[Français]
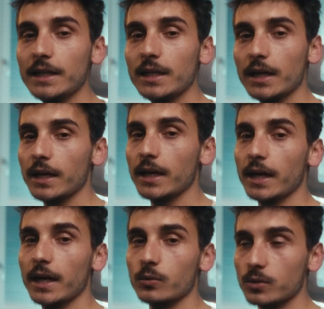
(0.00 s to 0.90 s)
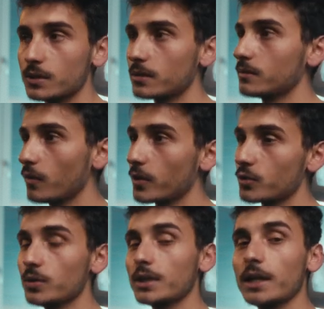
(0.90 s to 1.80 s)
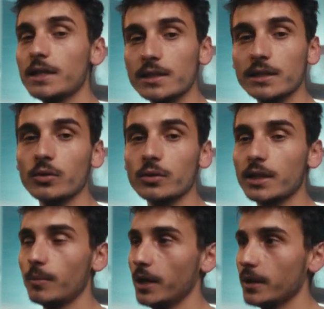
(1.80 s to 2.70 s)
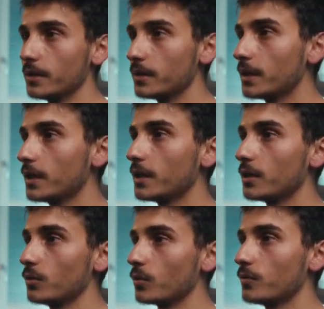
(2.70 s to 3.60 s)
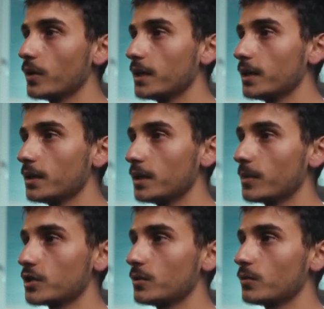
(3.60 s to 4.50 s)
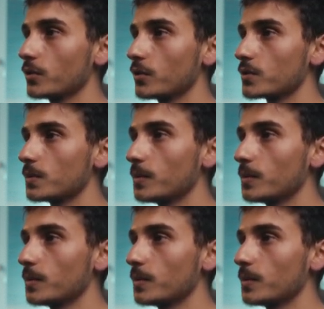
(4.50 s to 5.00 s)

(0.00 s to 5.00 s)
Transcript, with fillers: in et un out, qu'on va ensuite glisser dans notre timeline. Donc, vous voyez, imaginons que ce